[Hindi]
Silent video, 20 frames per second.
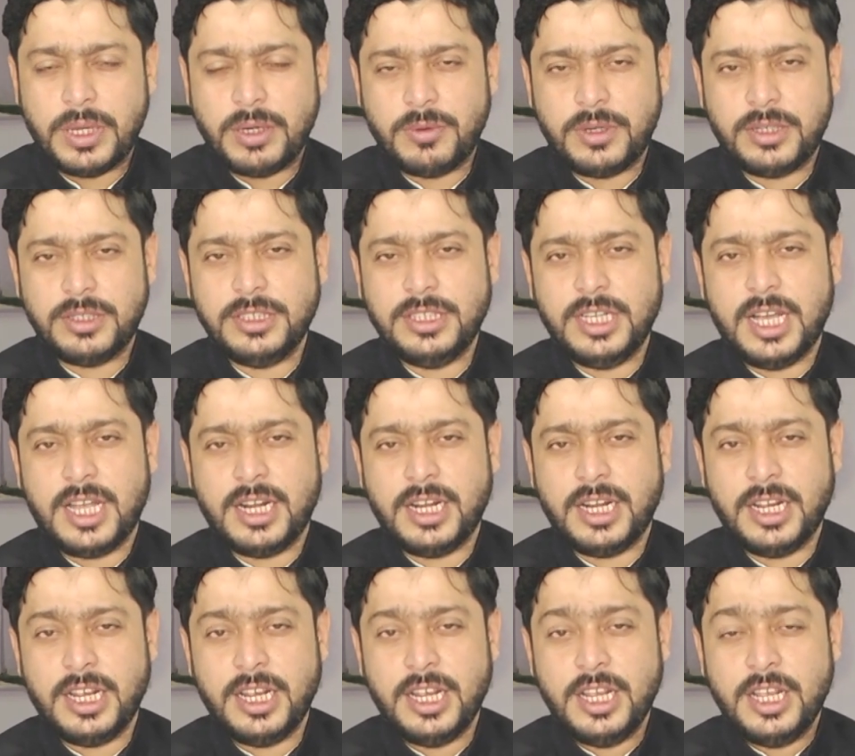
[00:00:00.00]
परवरदिगार
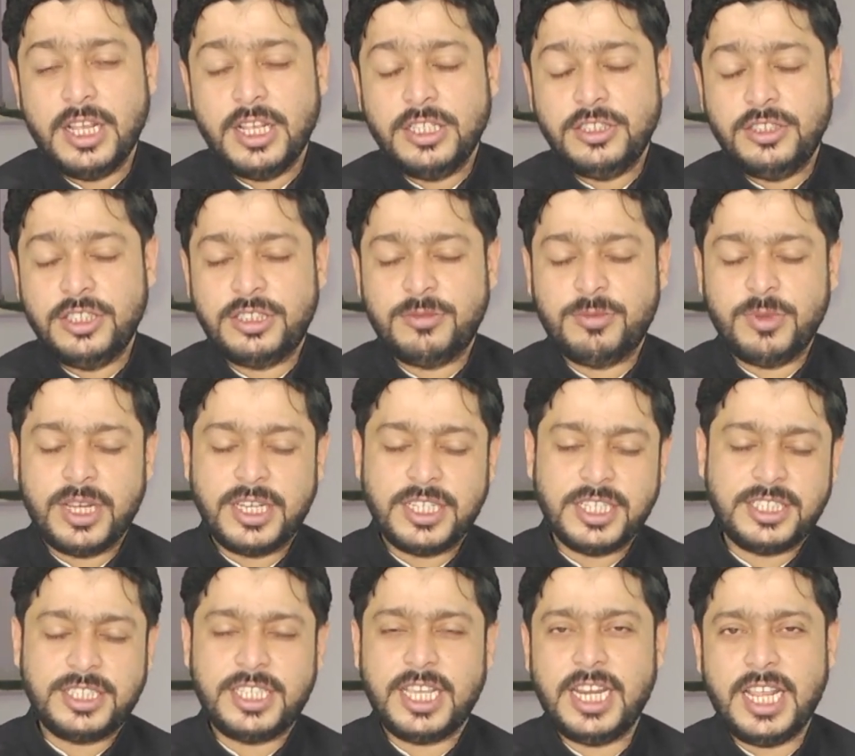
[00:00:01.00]
है जिसमें
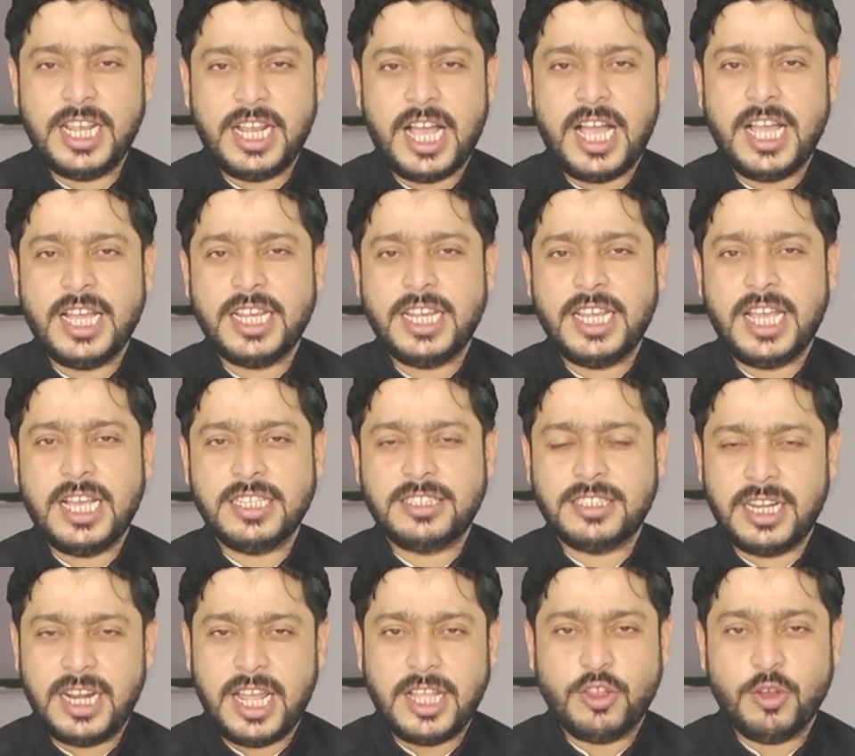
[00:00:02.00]
जिसके लिए कहा गया है
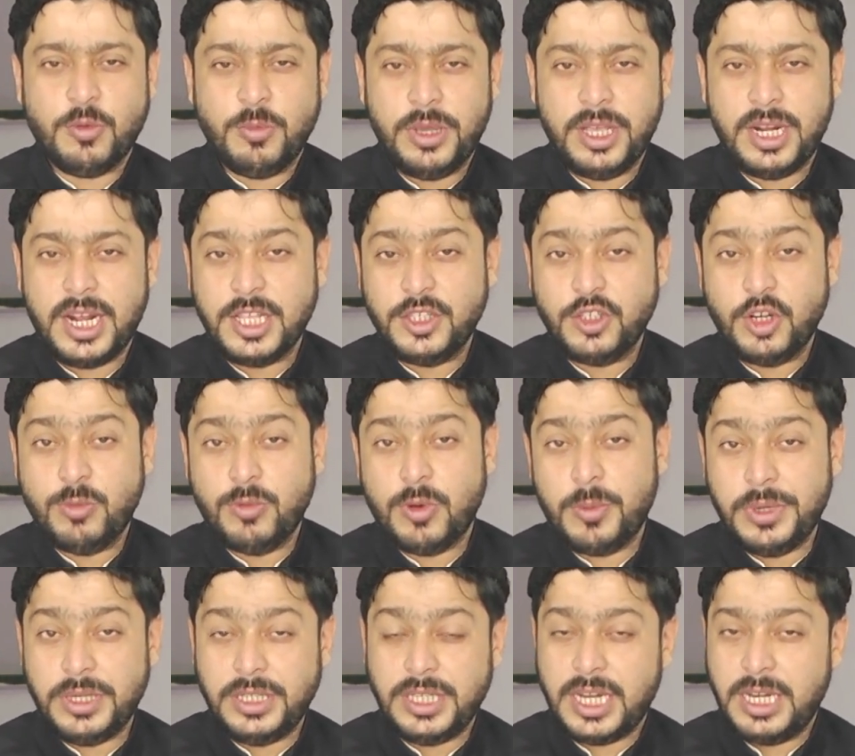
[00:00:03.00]
सला तो
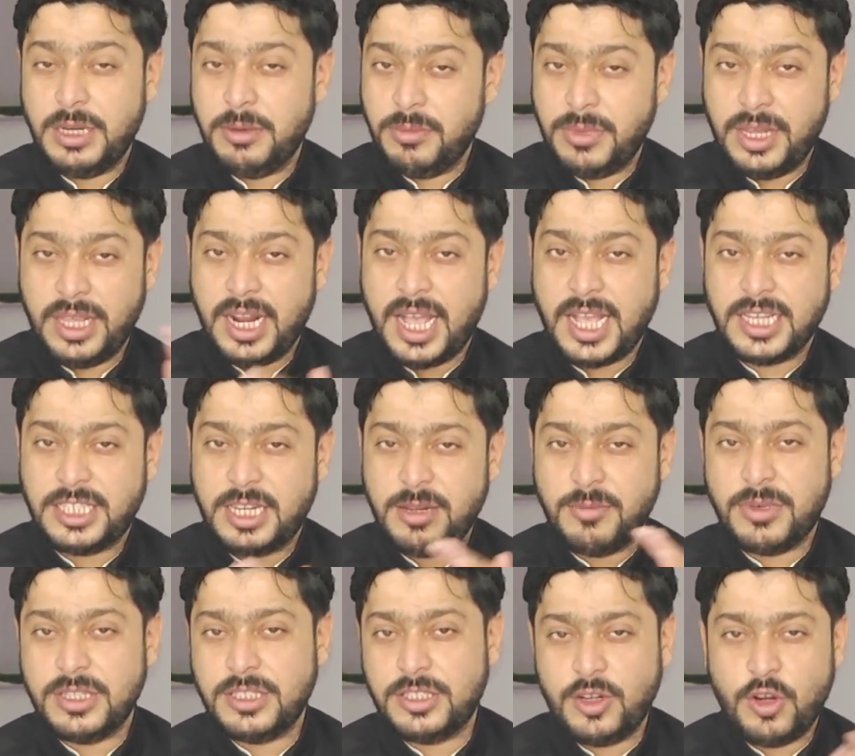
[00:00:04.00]
मेराजुलमोमिन यानी मेराज की
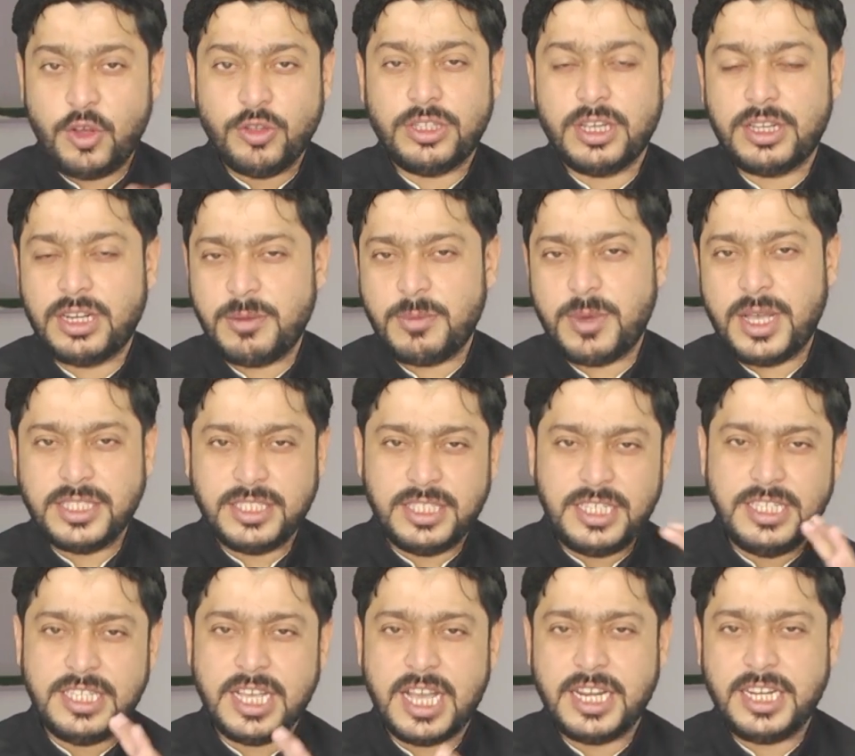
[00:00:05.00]
मंजिलों तक नमाज़
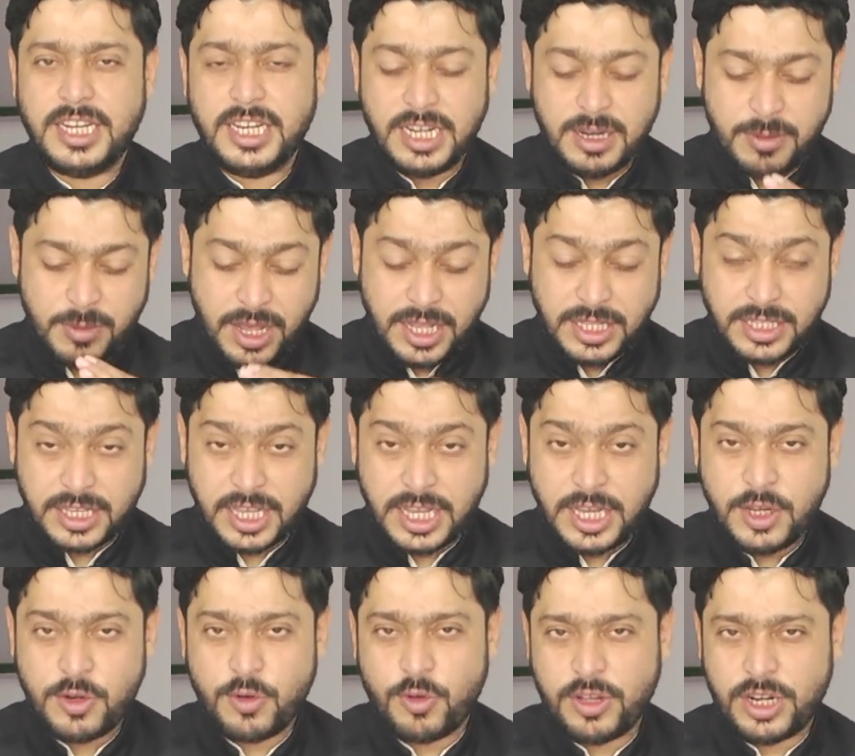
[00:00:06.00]
नहीं जा रही है नमाज़
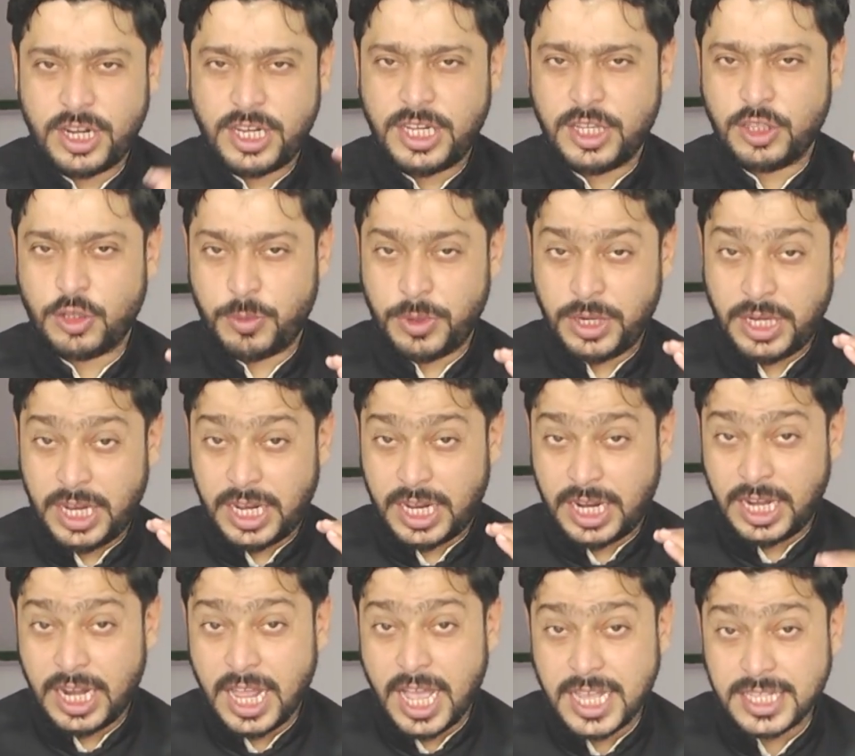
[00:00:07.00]
कहीं रुक रही है तो फिर
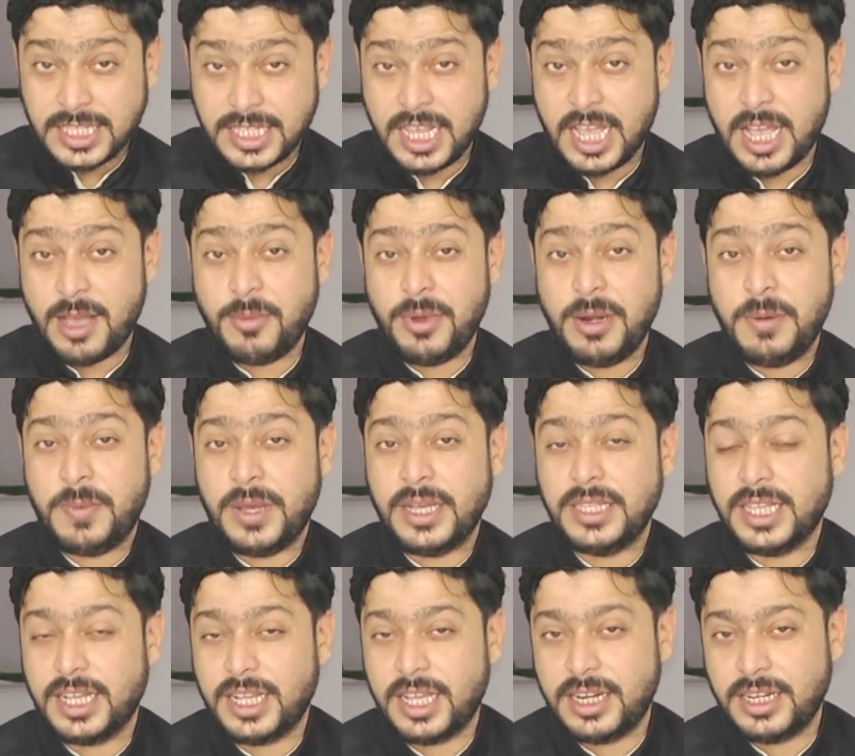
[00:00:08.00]
अखलास अमल
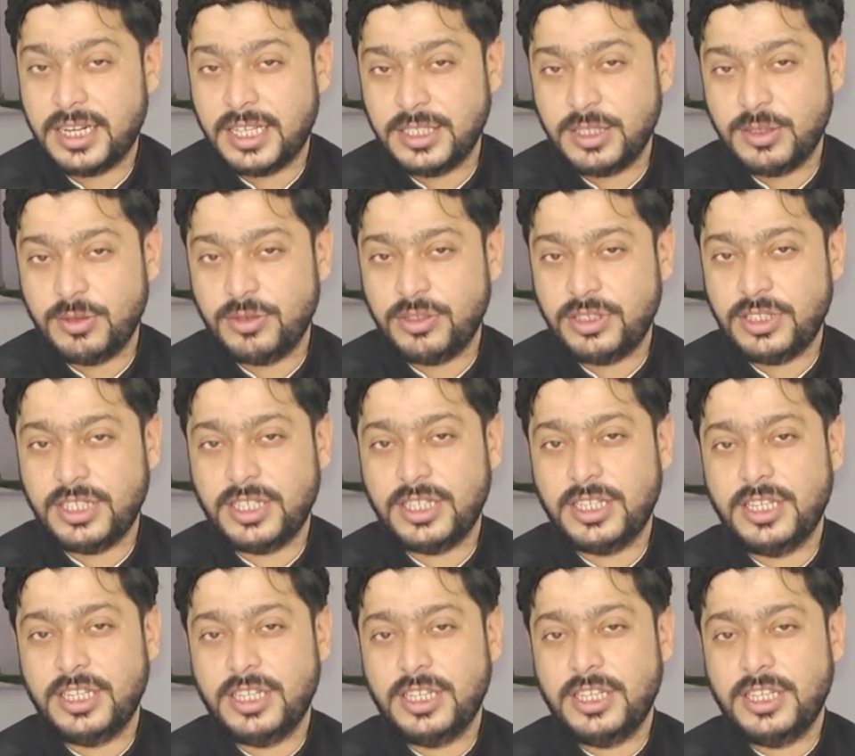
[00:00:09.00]
पैदा करना ज़रूरी है